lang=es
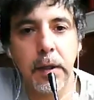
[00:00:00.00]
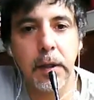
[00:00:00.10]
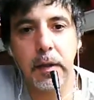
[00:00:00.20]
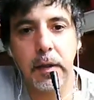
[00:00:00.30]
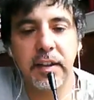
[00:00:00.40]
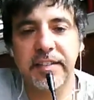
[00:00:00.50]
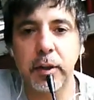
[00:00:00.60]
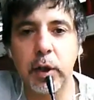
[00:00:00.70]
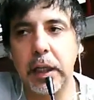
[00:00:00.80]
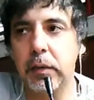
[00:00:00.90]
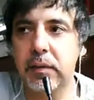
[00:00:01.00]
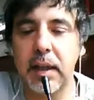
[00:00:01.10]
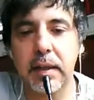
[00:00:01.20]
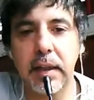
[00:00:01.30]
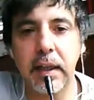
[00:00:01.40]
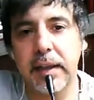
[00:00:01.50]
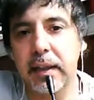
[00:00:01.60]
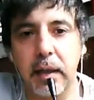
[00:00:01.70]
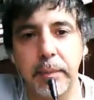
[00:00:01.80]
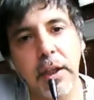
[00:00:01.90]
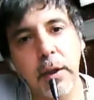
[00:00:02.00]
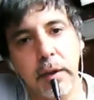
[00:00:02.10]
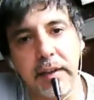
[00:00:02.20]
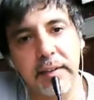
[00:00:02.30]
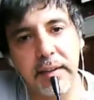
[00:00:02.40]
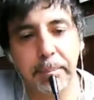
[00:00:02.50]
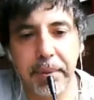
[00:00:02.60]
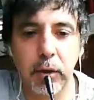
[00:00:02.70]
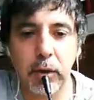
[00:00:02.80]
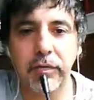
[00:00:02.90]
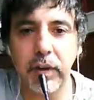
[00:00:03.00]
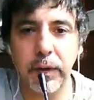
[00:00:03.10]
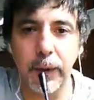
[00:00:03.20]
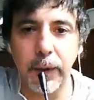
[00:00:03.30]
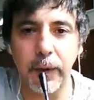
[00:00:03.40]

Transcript: diciendo que lo internen y que terminen con este. Pero no fue todo.